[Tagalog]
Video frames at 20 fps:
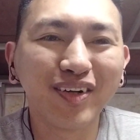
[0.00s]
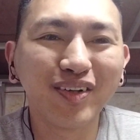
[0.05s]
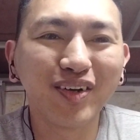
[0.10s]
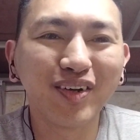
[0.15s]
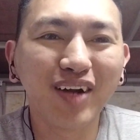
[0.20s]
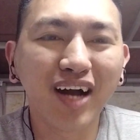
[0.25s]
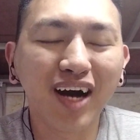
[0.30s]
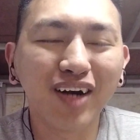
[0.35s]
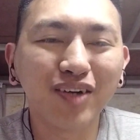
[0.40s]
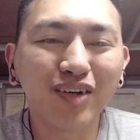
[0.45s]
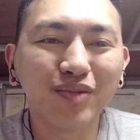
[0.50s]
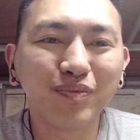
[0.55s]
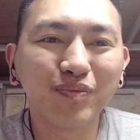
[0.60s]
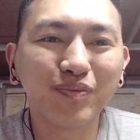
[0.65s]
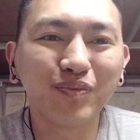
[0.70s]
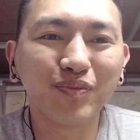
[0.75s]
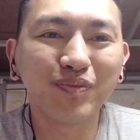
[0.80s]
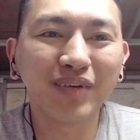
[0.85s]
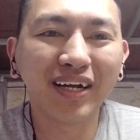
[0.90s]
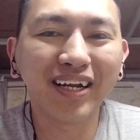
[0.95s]
Hodo lahop.
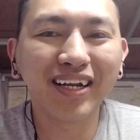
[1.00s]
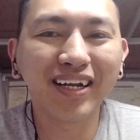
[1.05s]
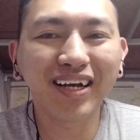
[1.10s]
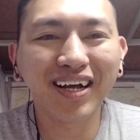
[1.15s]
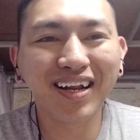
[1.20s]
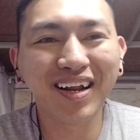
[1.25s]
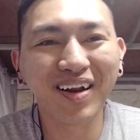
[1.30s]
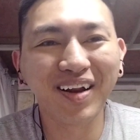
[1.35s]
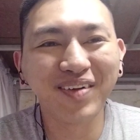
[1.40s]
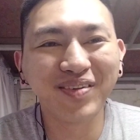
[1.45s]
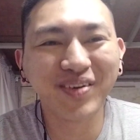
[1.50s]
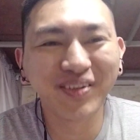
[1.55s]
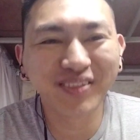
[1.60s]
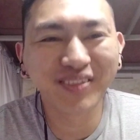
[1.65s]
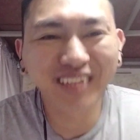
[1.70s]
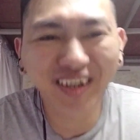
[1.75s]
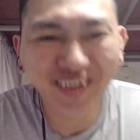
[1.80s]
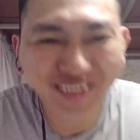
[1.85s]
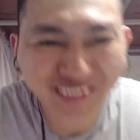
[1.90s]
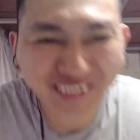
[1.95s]
Ay,
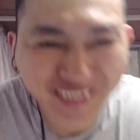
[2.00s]
nakalimutan